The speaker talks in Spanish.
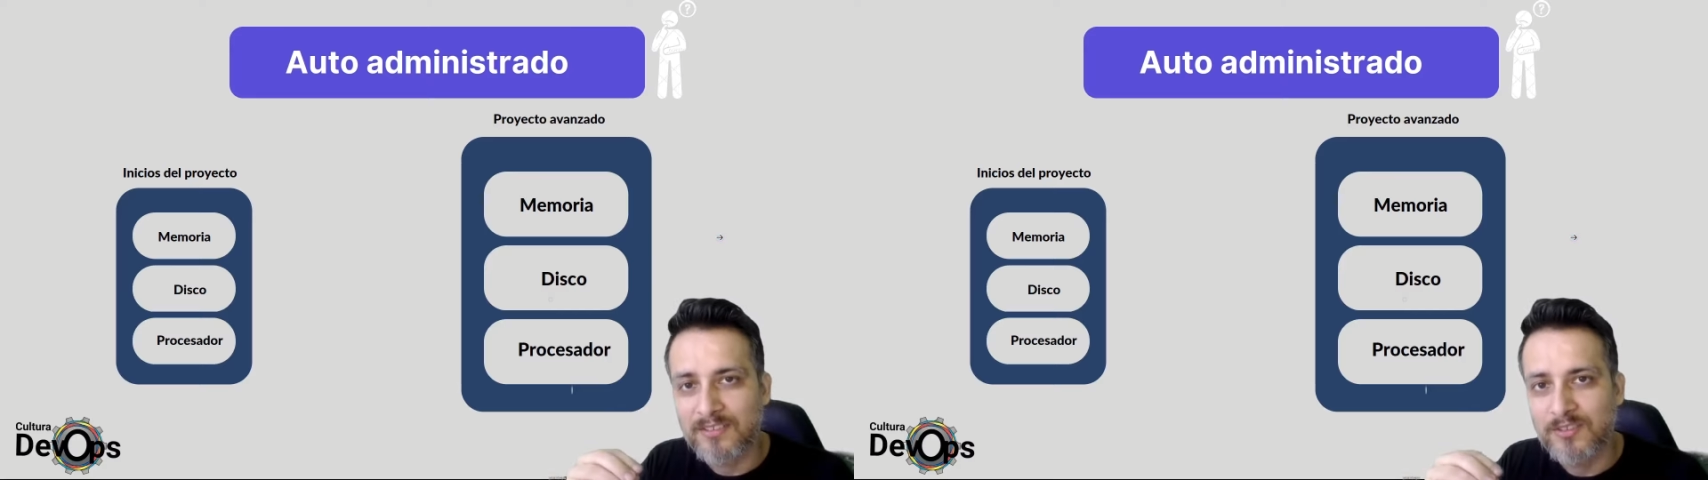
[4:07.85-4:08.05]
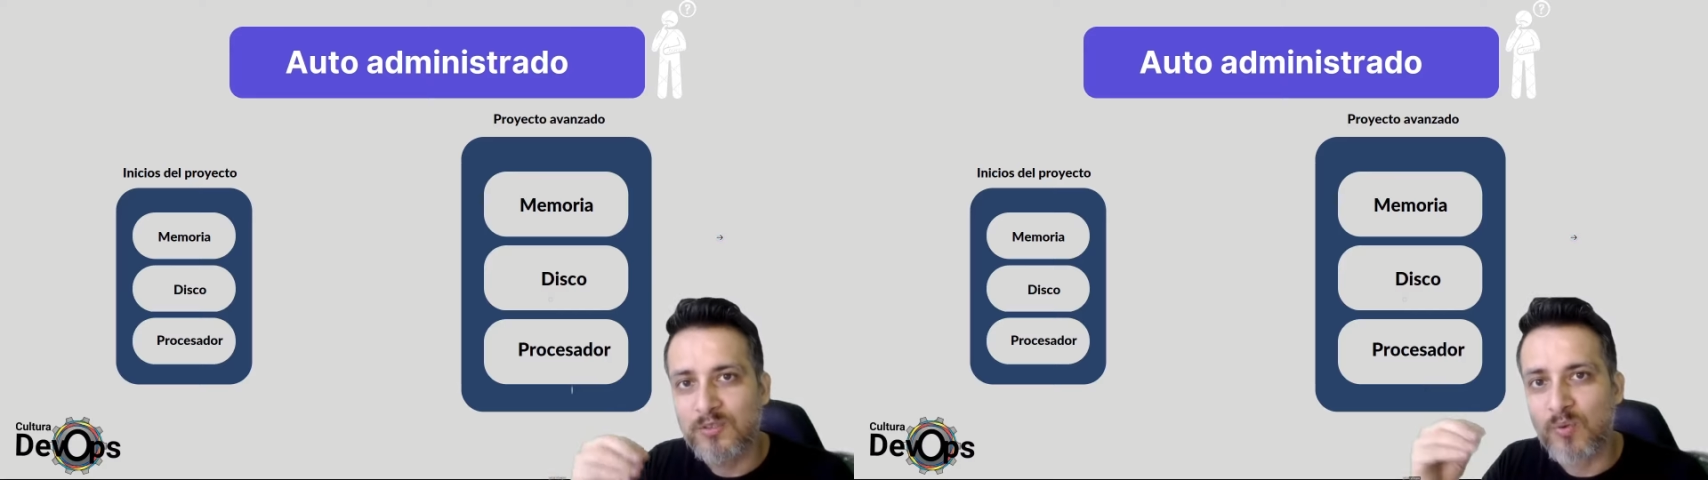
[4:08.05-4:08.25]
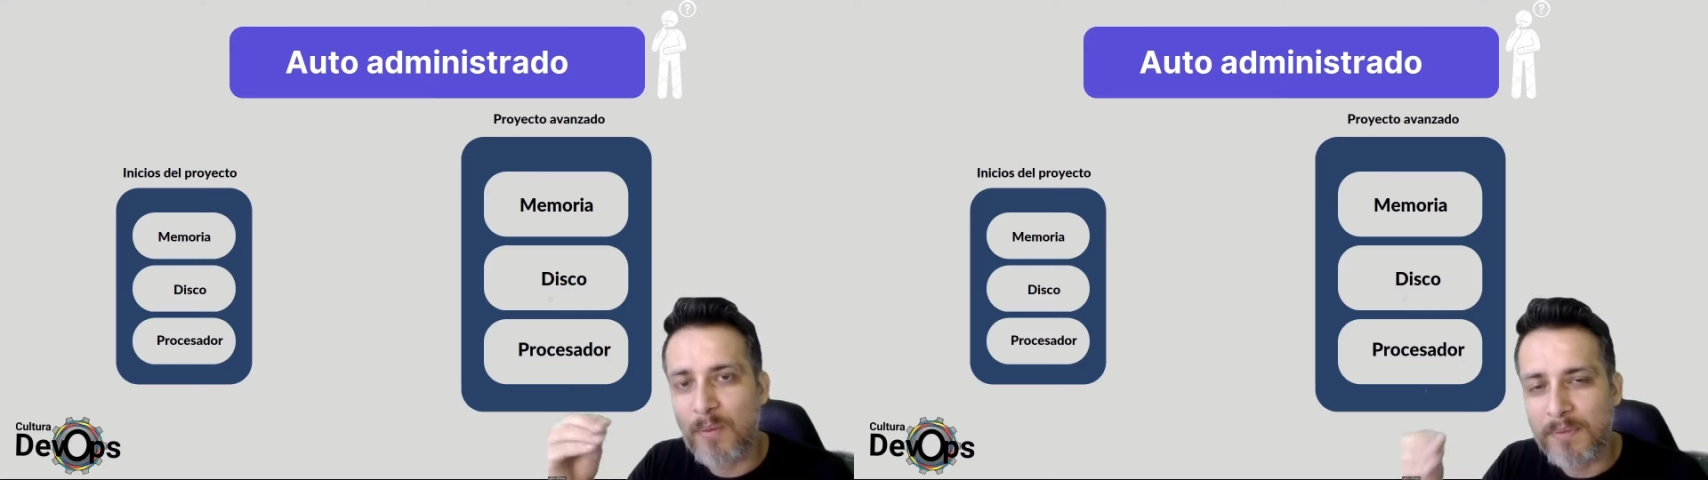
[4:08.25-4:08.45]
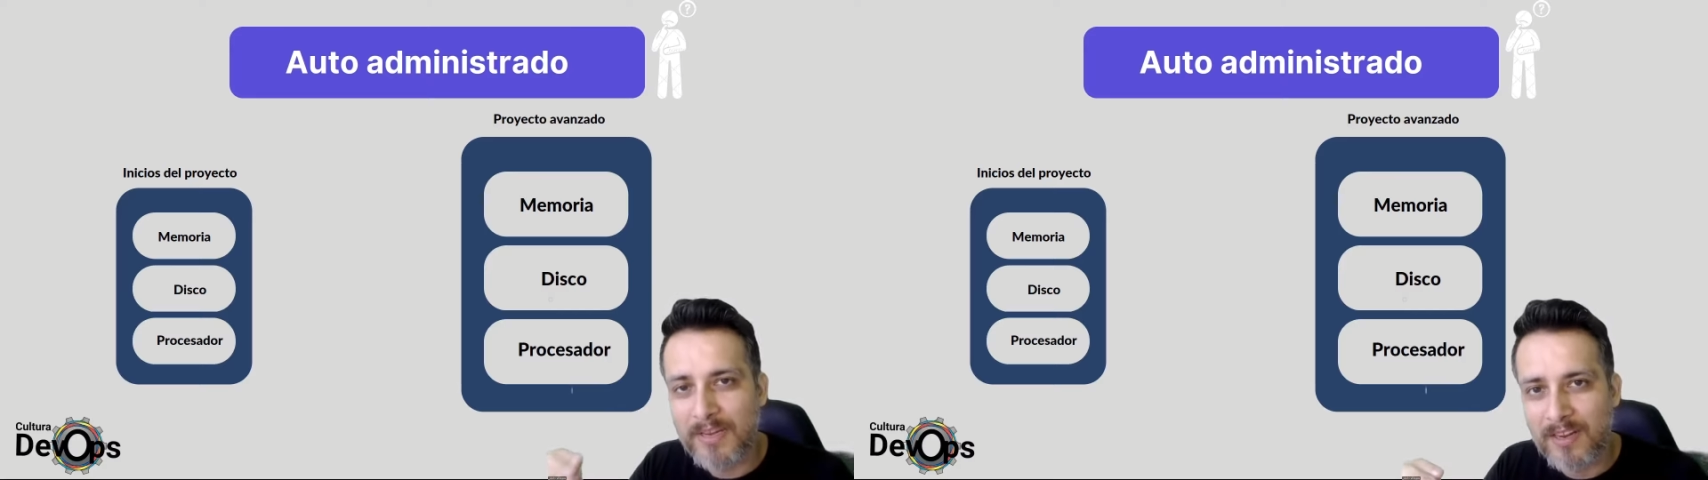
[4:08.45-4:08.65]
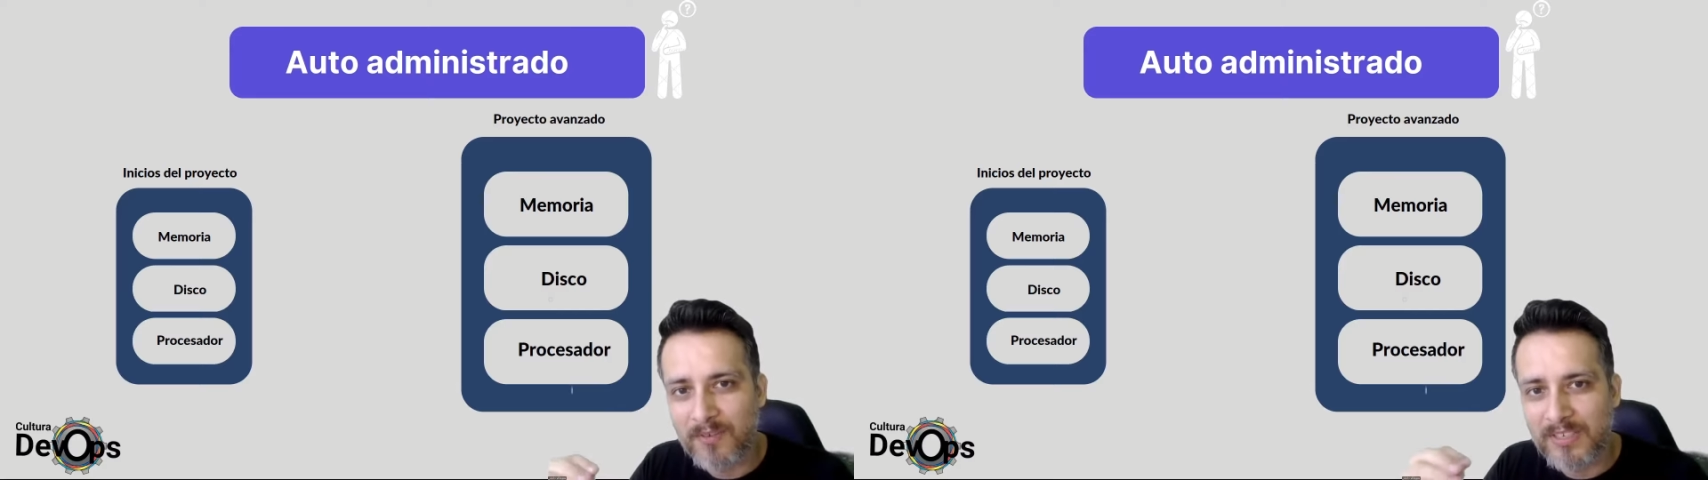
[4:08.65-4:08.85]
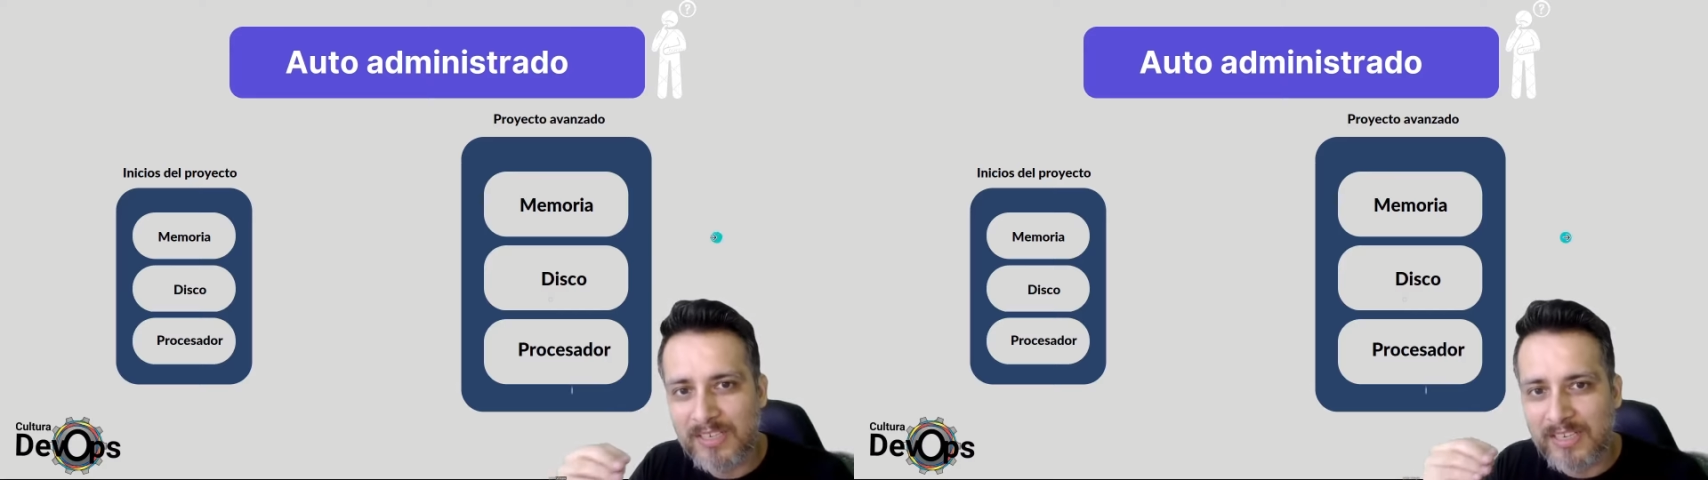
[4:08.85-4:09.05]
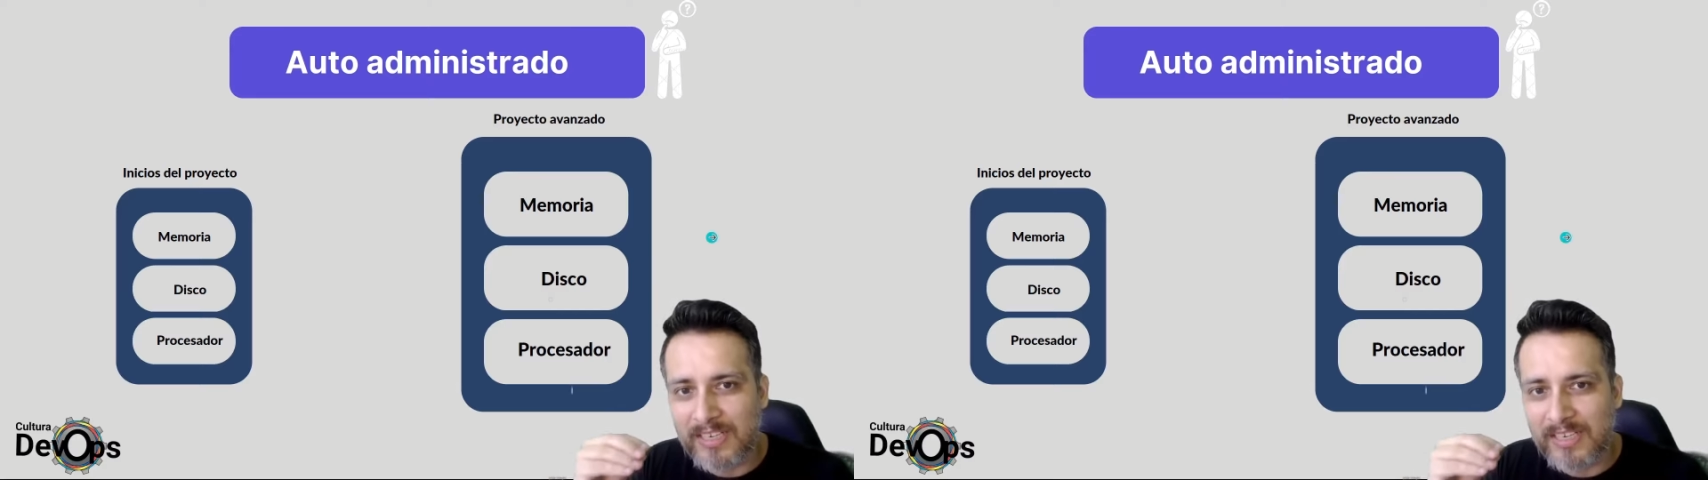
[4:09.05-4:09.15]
su API Gateway,